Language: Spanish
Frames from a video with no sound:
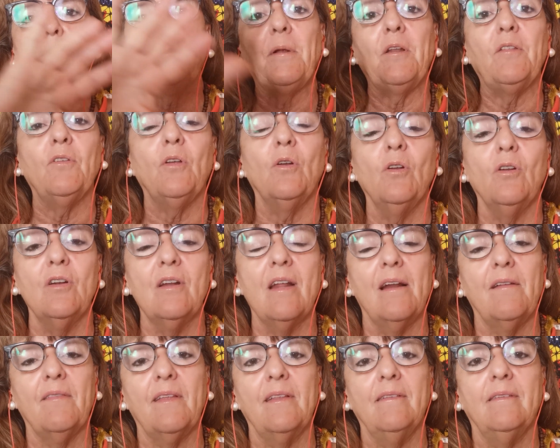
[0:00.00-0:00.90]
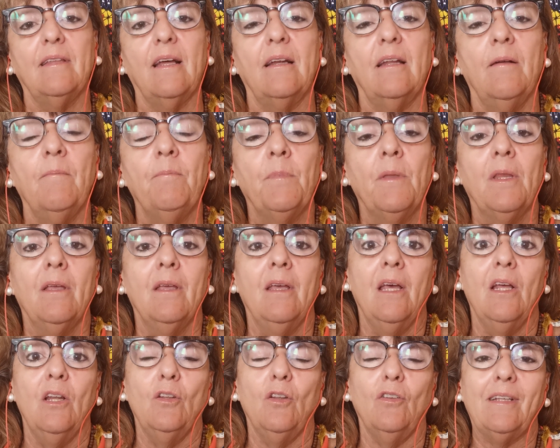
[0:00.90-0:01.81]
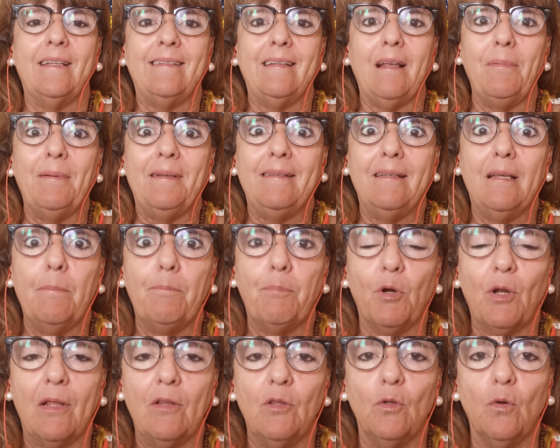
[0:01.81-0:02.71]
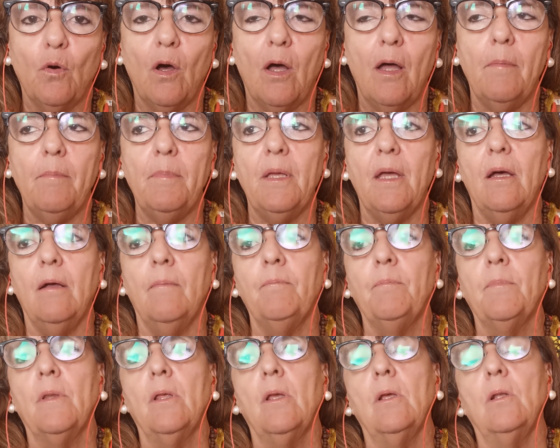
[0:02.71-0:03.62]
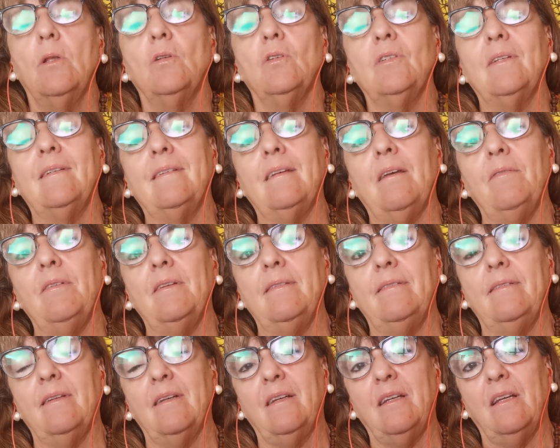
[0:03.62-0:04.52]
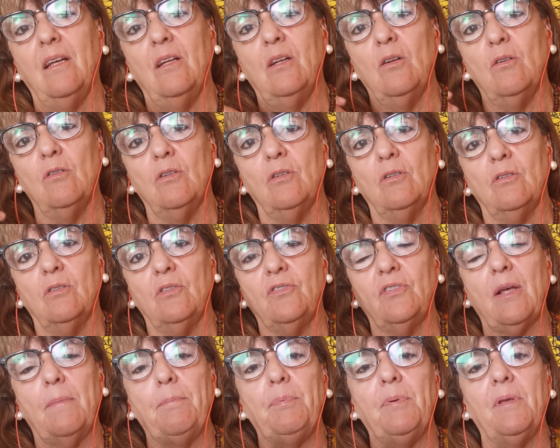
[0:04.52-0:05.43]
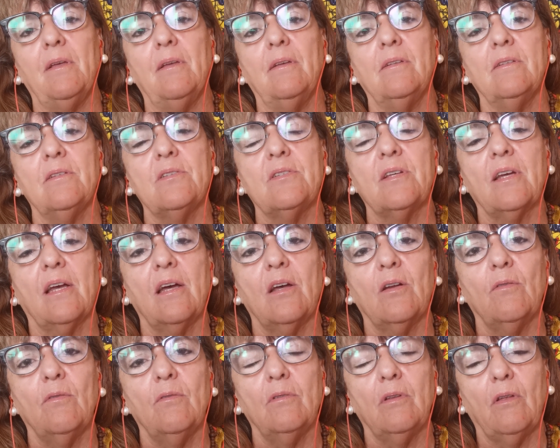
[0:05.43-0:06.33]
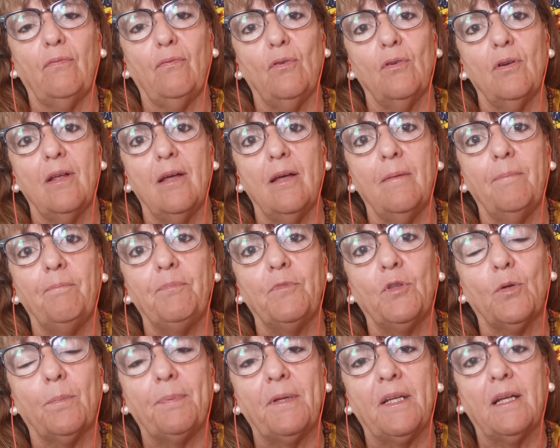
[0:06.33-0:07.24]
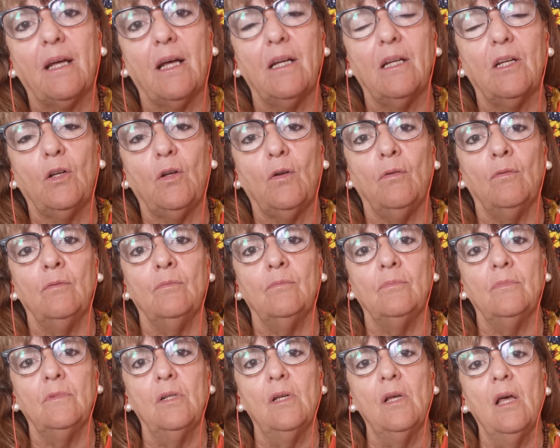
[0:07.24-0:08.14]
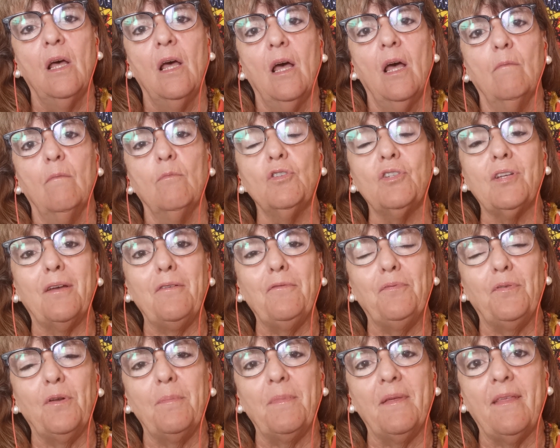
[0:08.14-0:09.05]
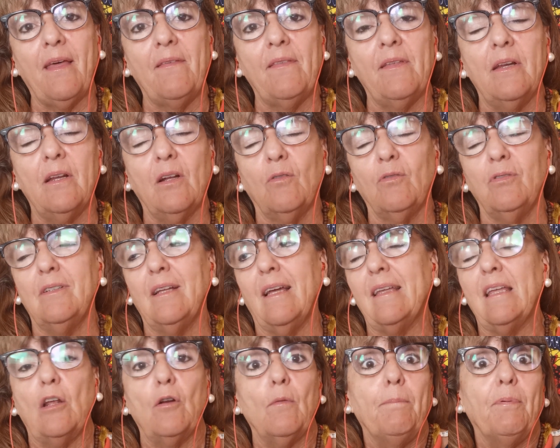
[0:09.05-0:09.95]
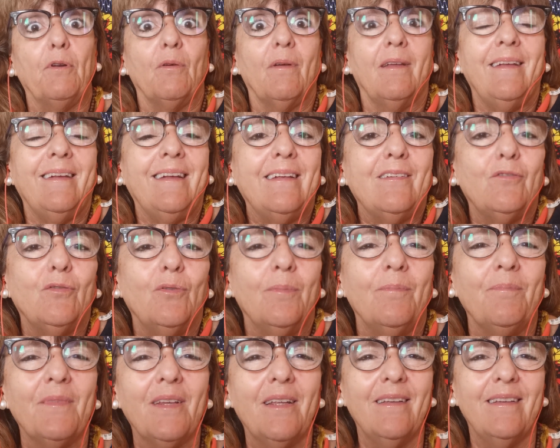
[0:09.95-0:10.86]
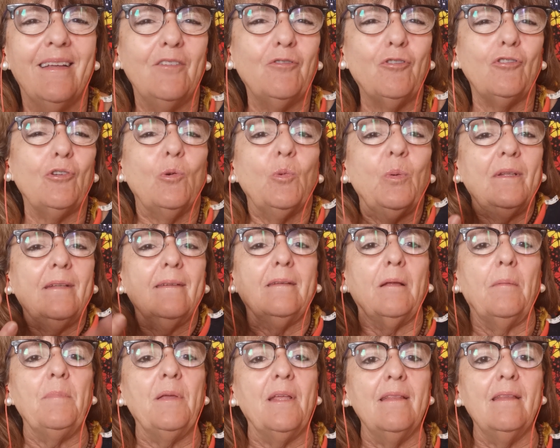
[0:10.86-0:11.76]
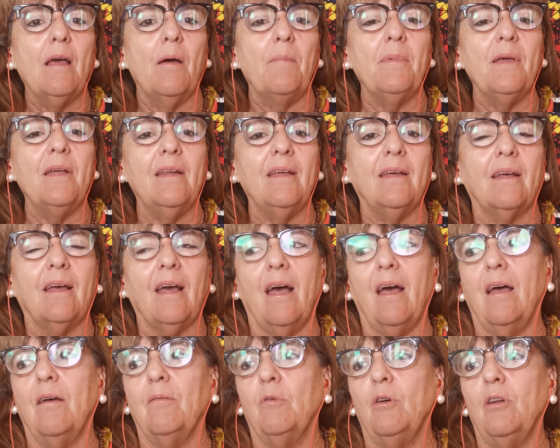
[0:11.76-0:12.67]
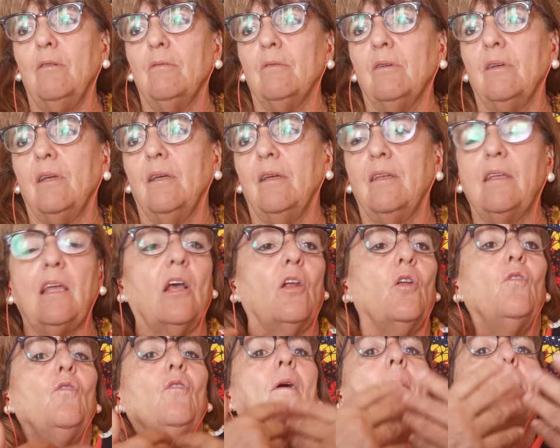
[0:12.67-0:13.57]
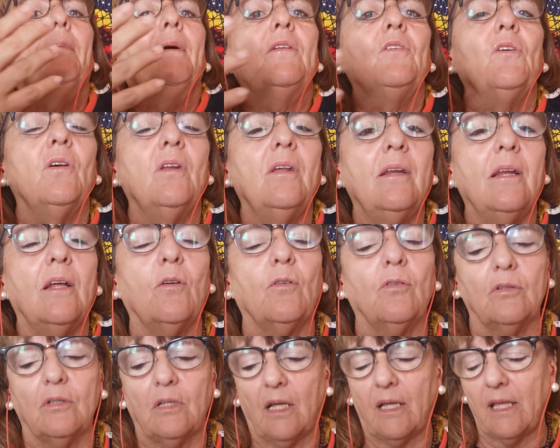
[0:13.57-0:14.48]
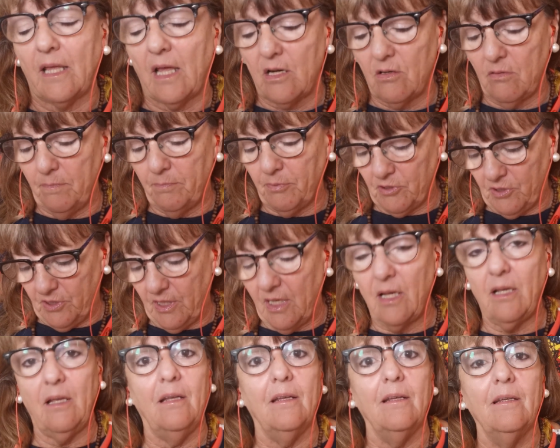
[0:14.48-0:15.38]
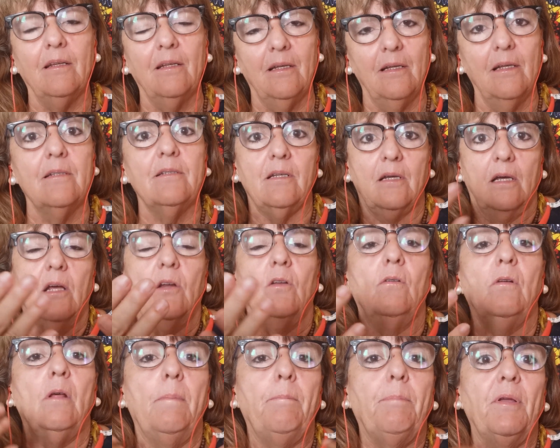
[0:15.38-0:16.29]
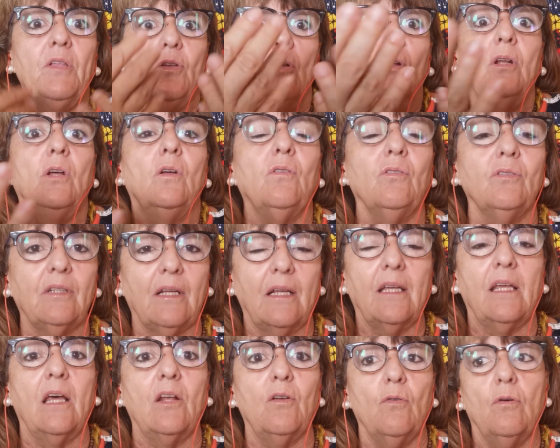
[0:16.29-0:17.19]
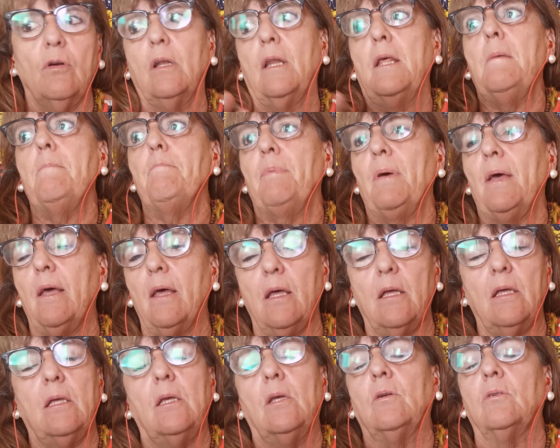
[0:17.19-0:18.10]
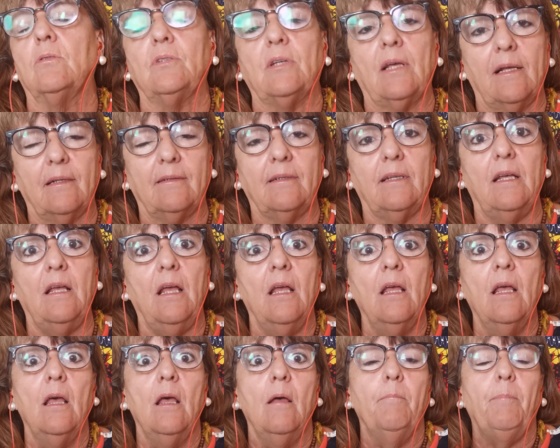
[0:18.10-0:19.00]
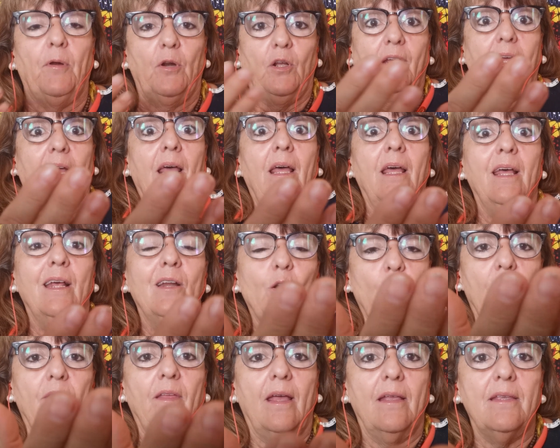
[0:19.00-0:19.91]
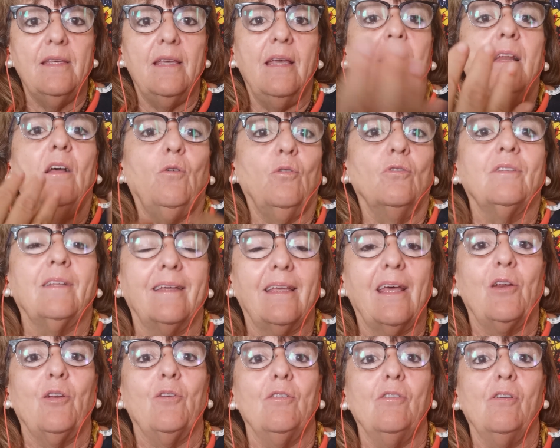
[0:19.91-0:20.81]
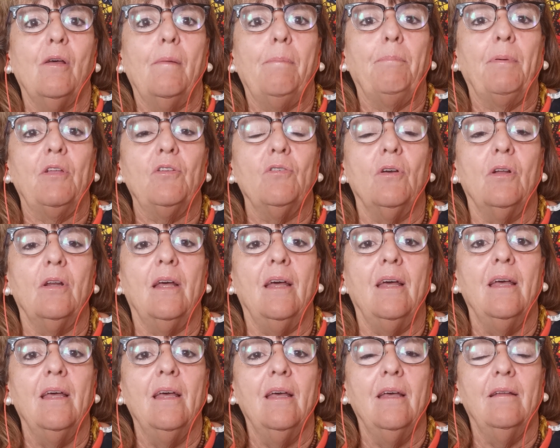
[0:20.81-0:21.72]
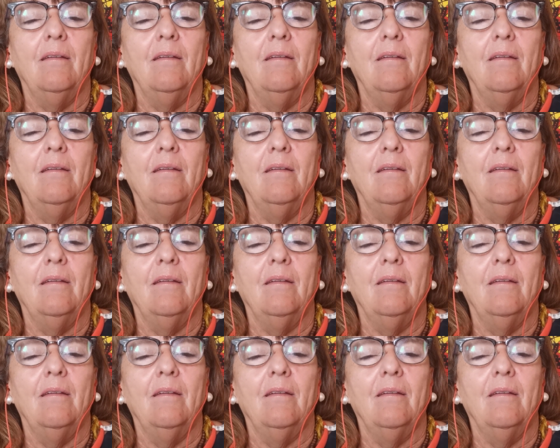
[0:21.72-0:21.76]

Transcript: desaparecieron los neandertales. No se sabe si por endogamia, no se sabe si es que los sapiens llegaron de zonas tropicales con muchas enfermedades y las contagiaron, pero es que eso, eso se cuenta también de América. Bueno, llegaron los españoles y les contagiaron, pues sí. Llegaron los españoles y contagiaron gripe y cosas así. Pero es que los de allí les contagiaron a los españoles